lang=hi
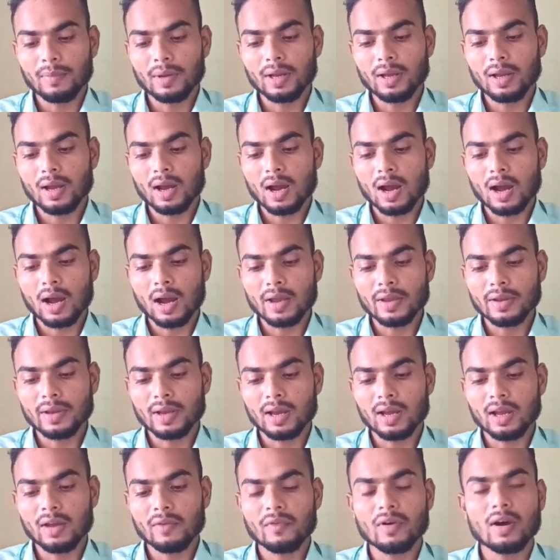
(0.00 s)
मैं आई
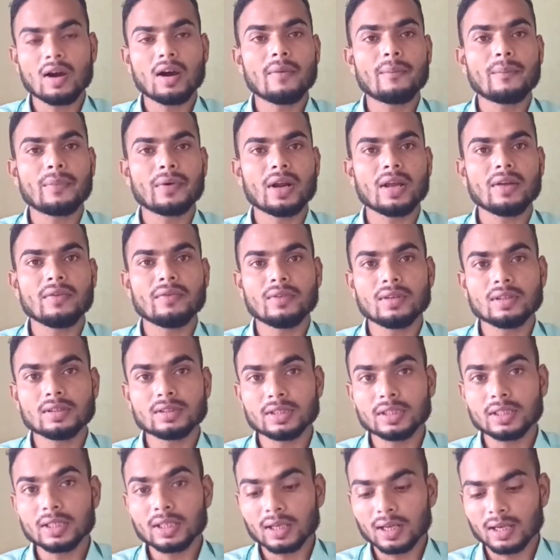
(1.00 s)
हैव अ
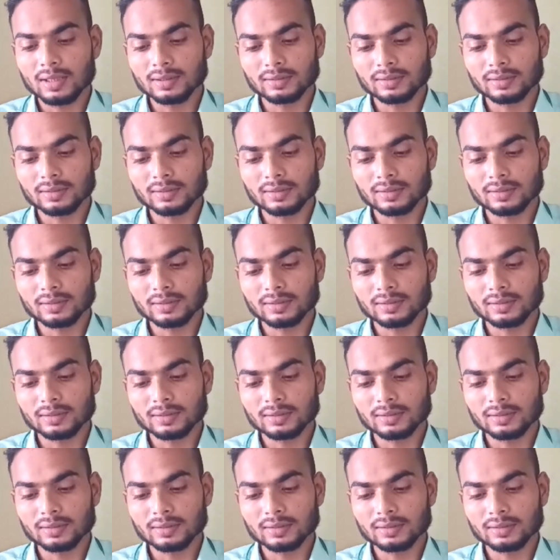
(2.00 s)
प्राइवेसी